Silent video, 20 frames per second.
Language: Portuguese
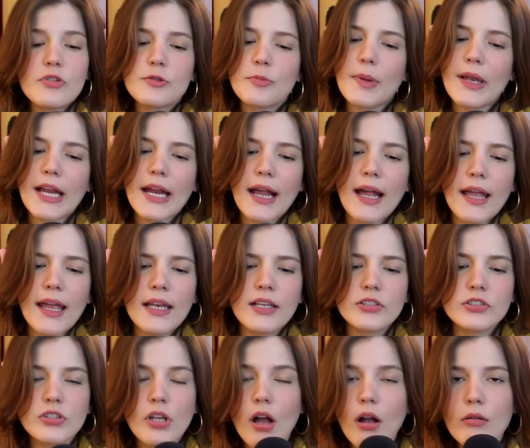explica, eles
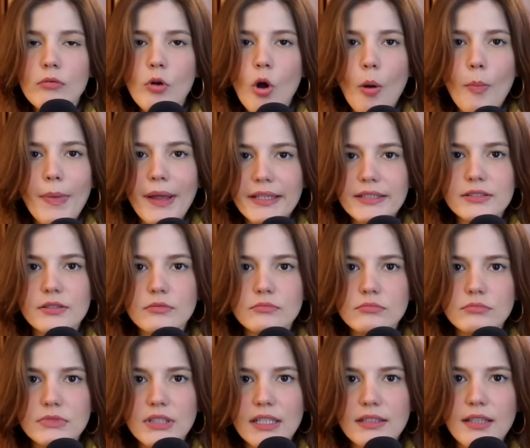só começam a
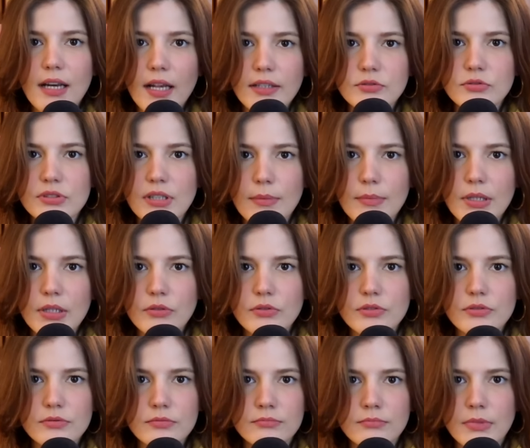ir atrás dos
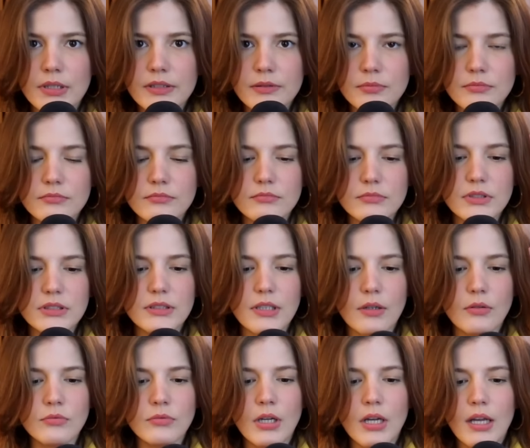amigos mesmo.
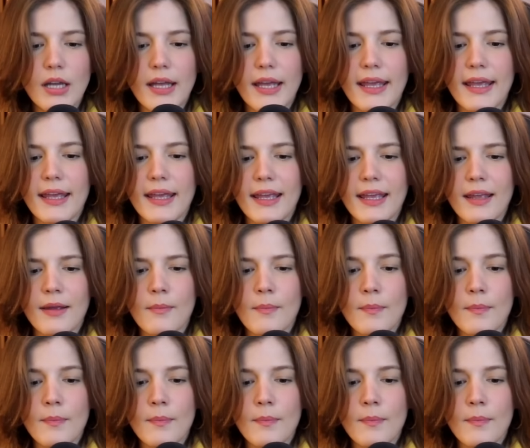Então, é